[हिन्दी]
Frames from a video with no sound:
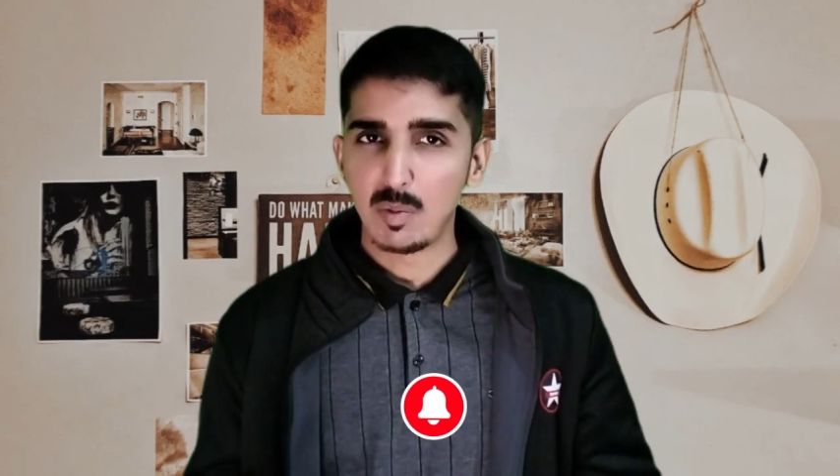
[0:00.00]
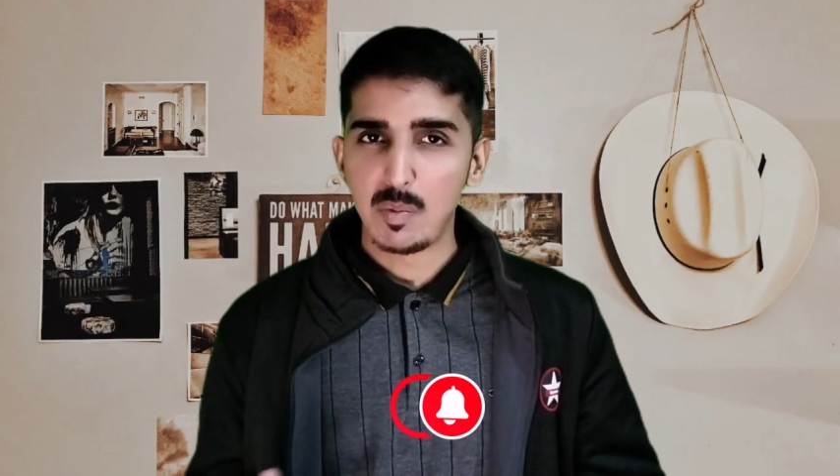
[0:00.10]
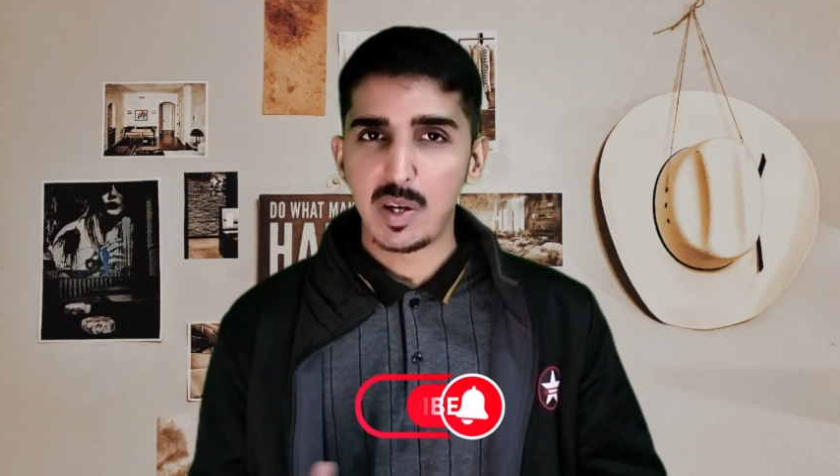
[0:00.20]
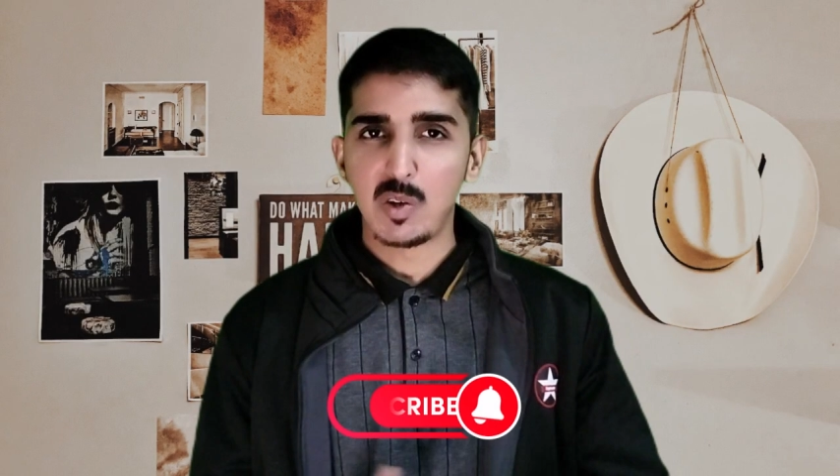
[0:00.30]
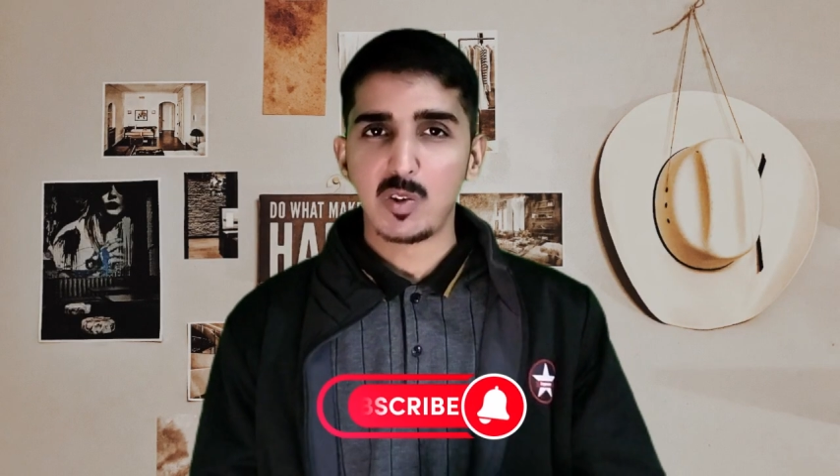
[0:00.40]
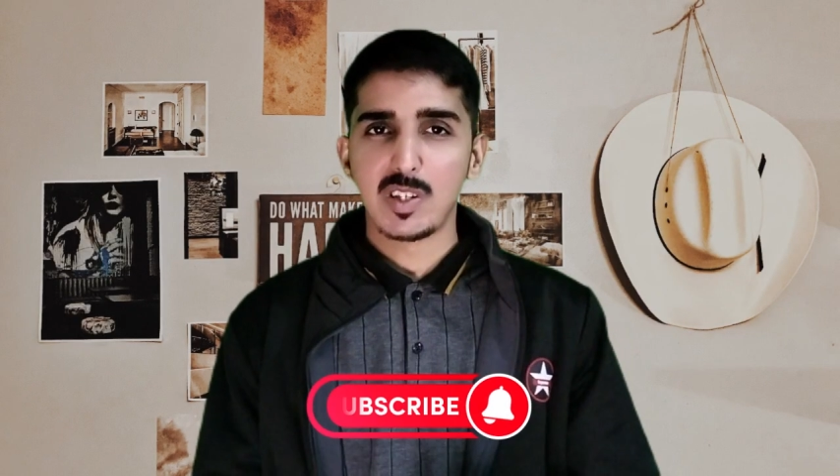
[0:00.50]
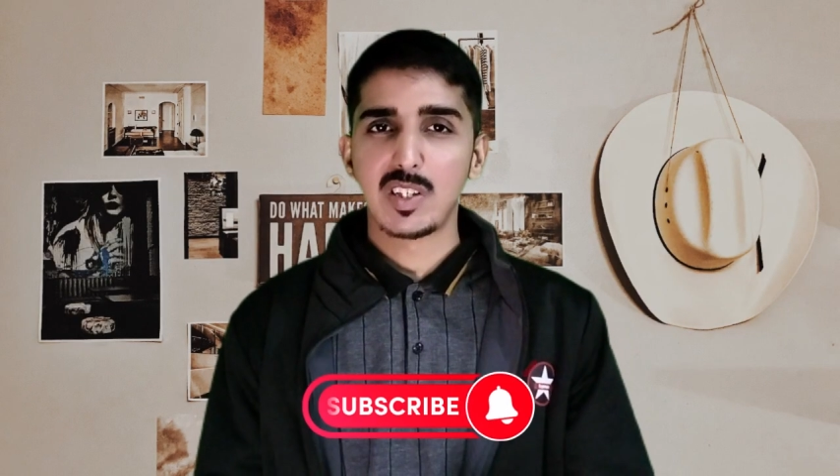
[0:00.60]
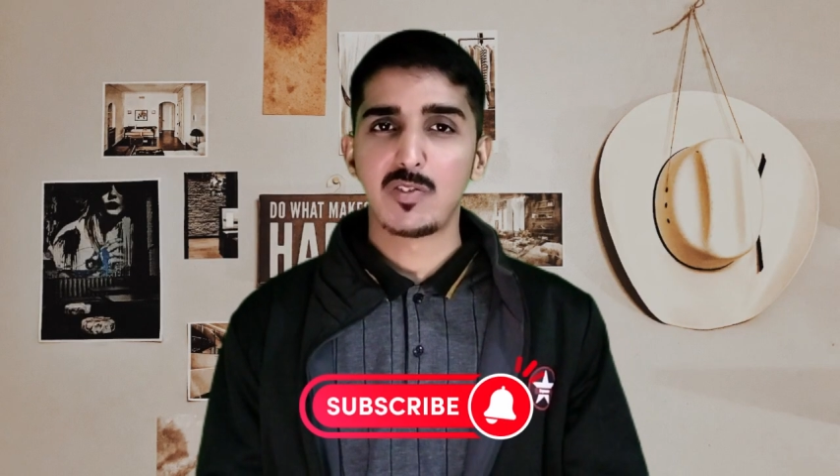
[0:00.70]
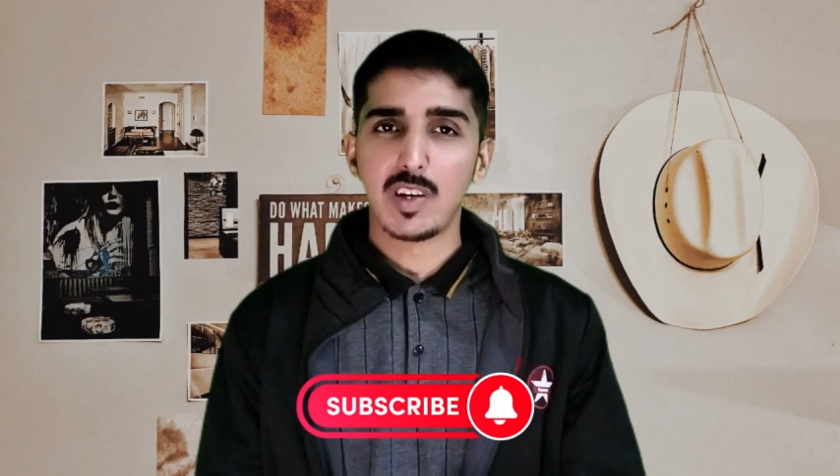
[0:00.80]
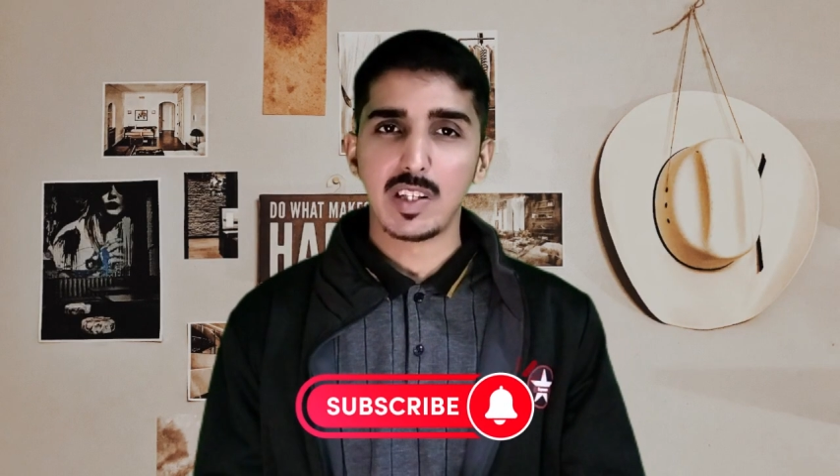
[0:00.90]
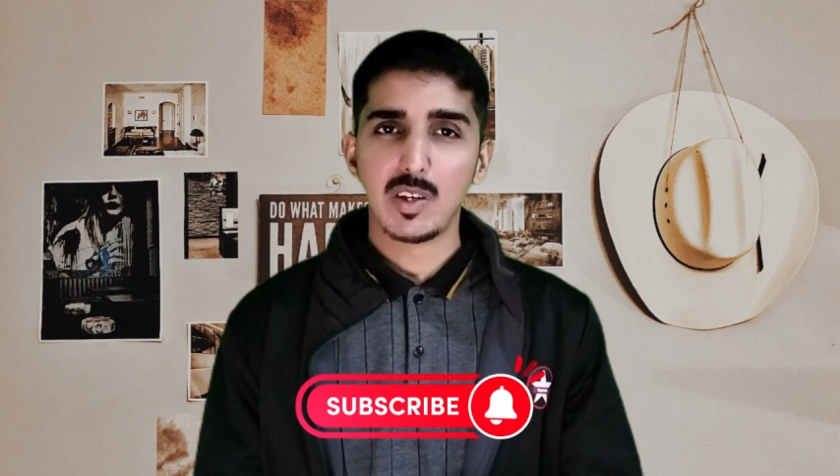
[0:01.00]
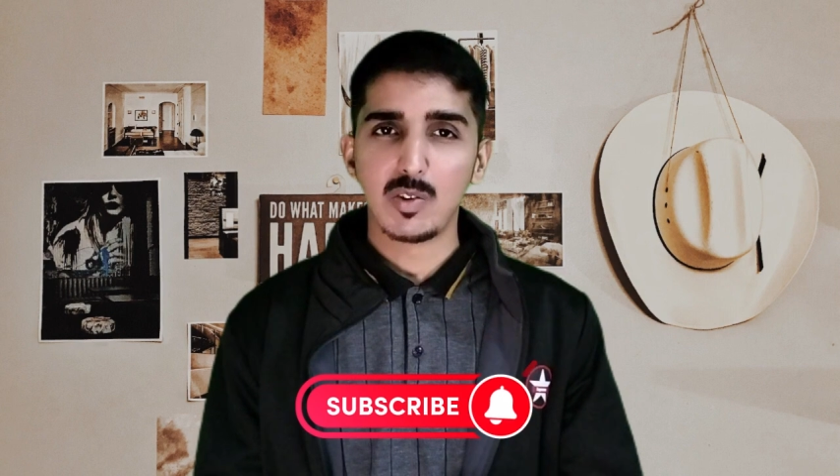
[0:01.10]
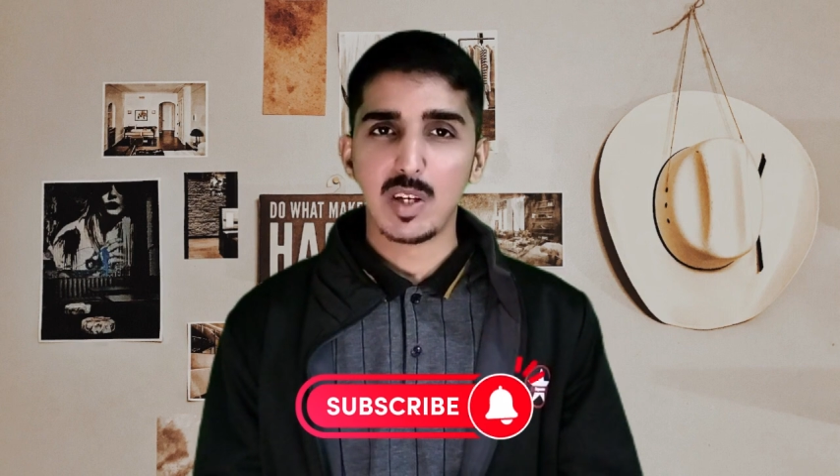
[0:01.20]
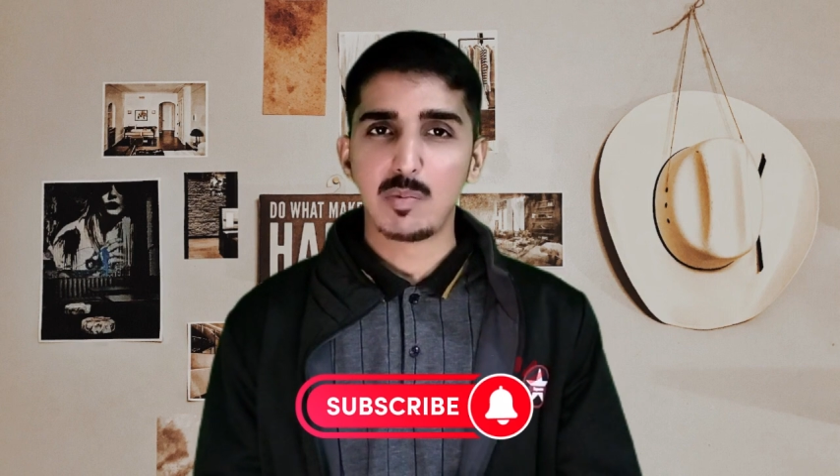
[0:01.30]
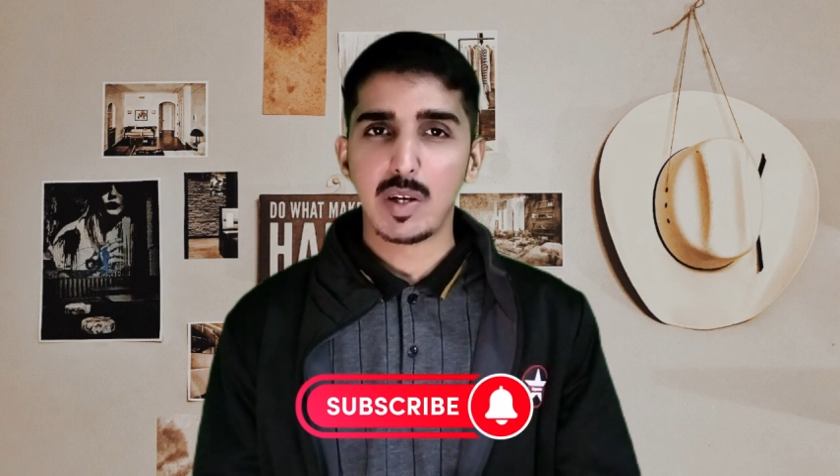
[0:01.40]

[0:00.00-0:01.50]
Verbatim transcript: मेरे कंटेंट से फायदा हो या मेरा